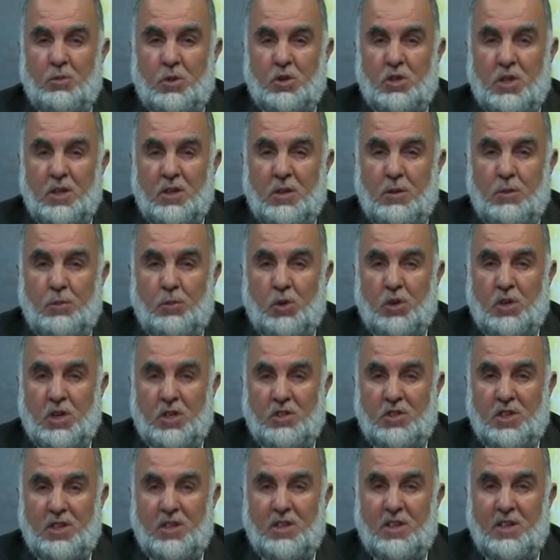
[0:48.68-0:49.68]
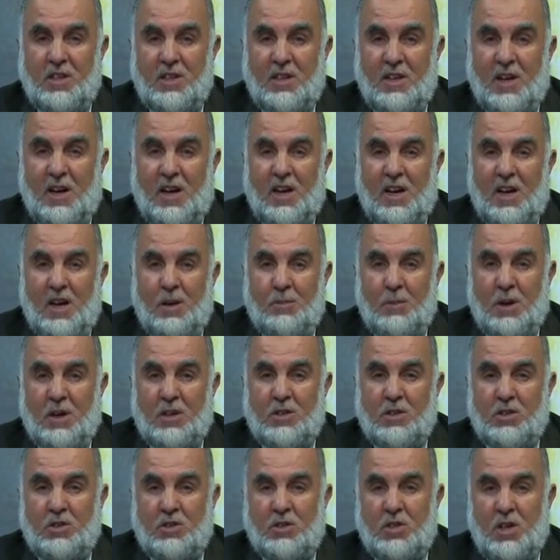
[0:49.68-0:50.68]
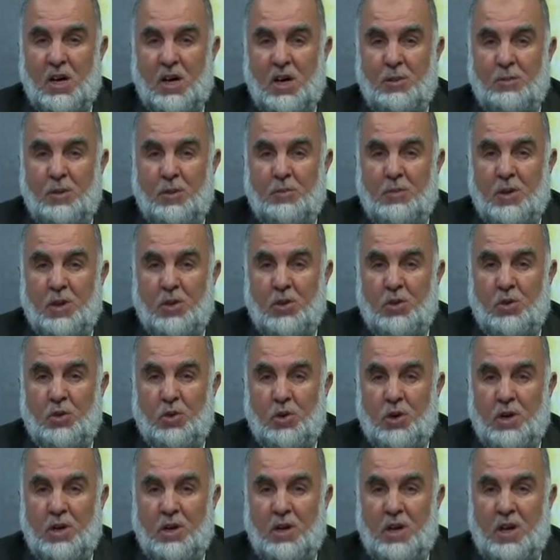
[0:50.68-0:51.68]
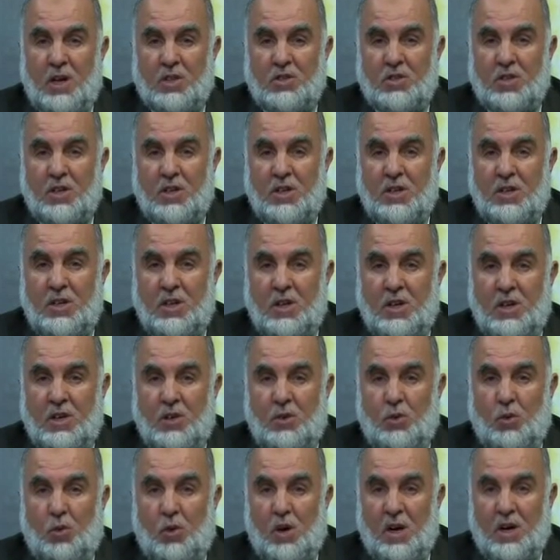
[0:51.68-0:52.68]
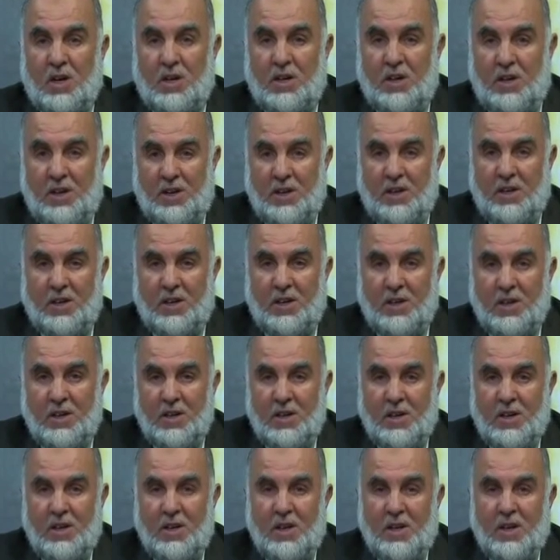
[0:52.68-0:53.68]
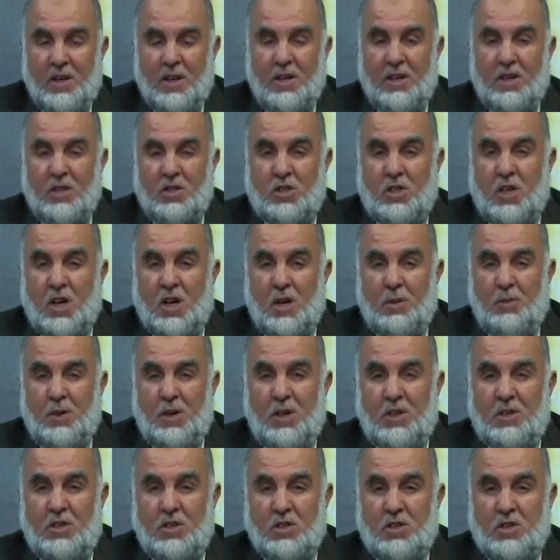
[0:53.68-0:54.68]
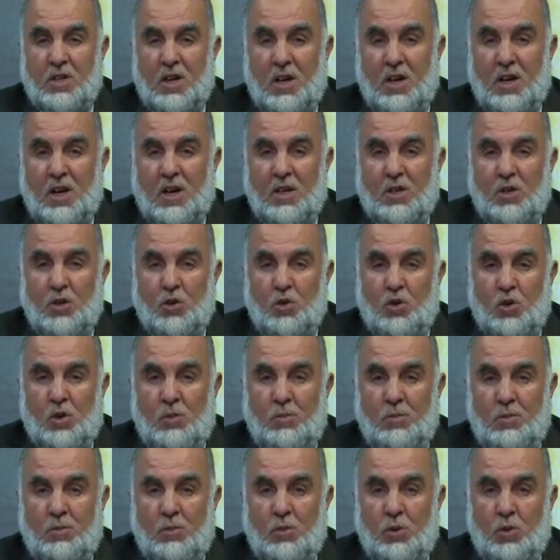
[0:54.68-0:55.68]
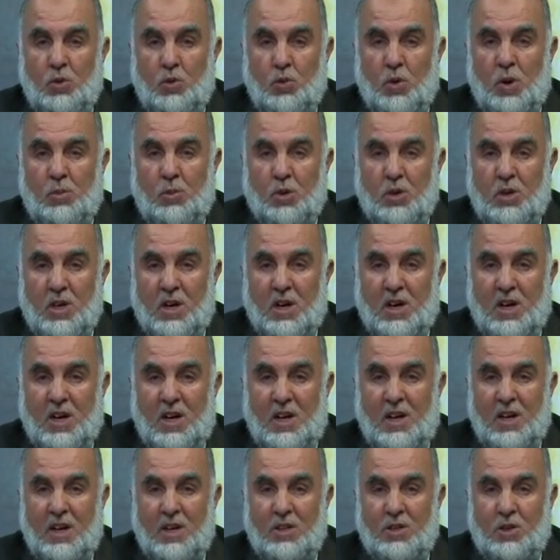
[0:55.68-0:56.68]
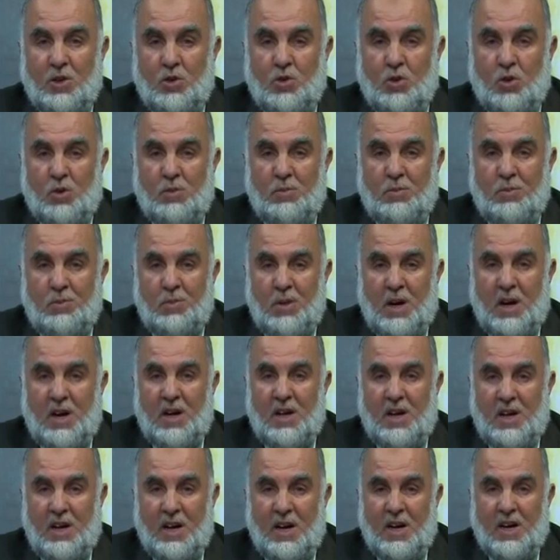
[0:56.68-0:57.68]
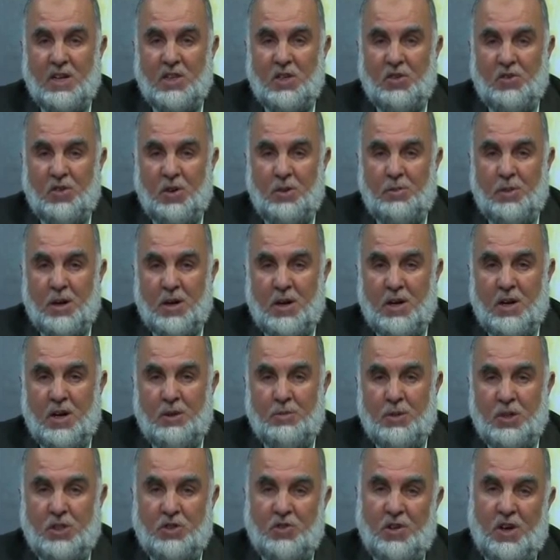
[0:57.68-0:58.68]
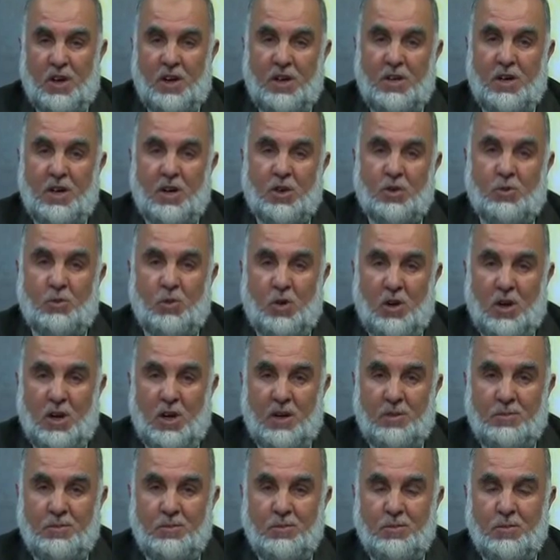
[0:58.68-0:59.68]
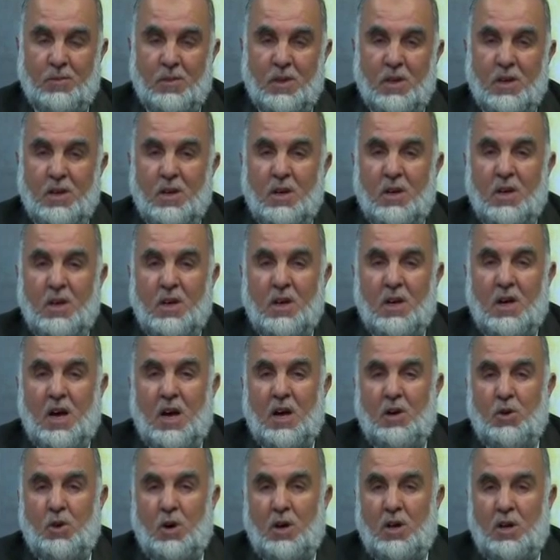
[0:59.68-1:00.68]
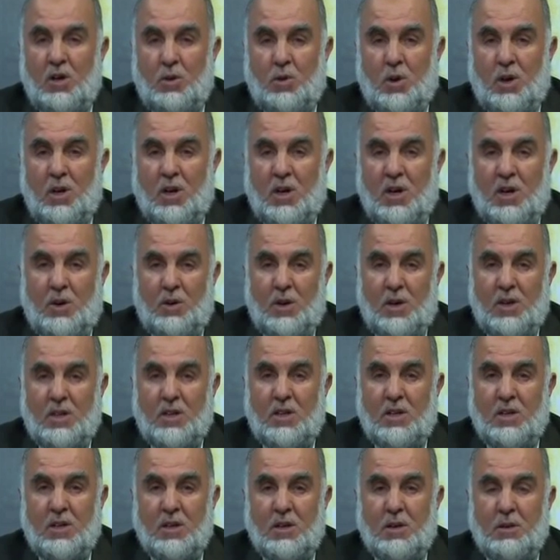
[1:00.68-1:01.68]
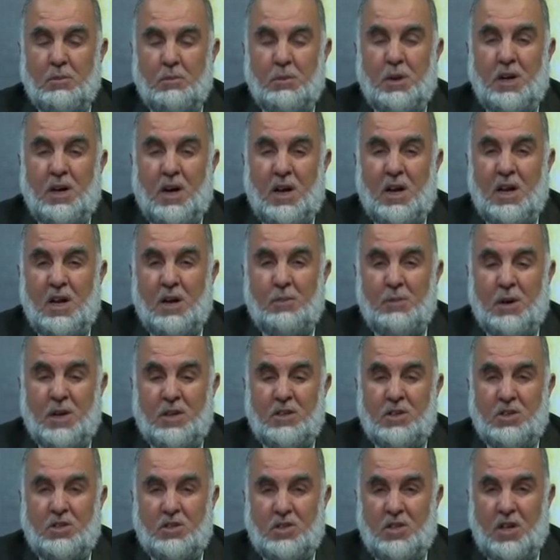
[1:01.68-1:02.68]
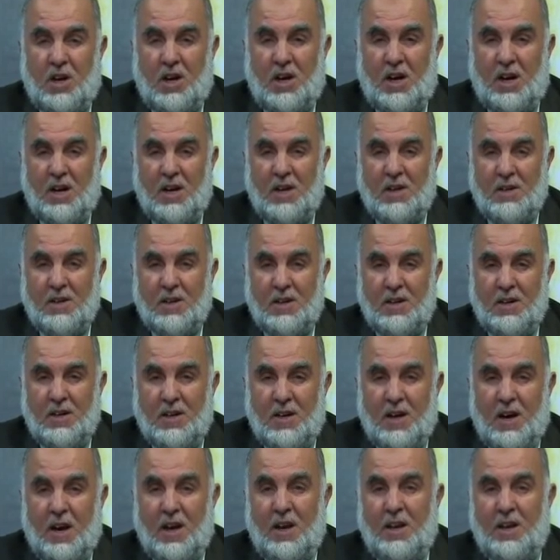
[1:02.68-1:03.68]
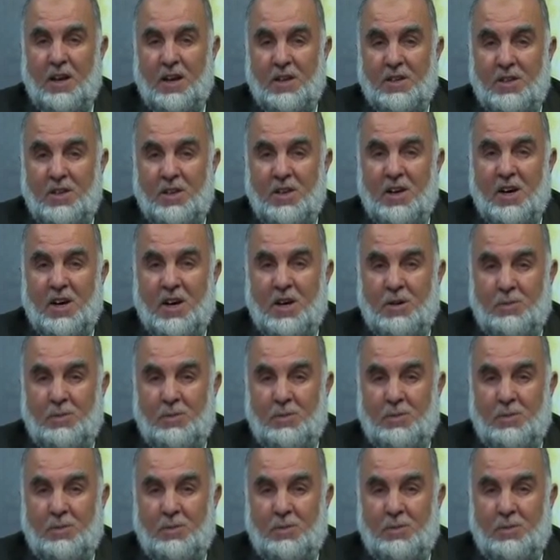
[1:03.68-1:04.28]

المتجدد علامات الساعه من منظور عصري واقعي نستقبل اتصالاتكم ومداخلاتكم على هاتف البرنامج فحياكم الله. أيها الإخوة والأخوات من علامات الساعة التي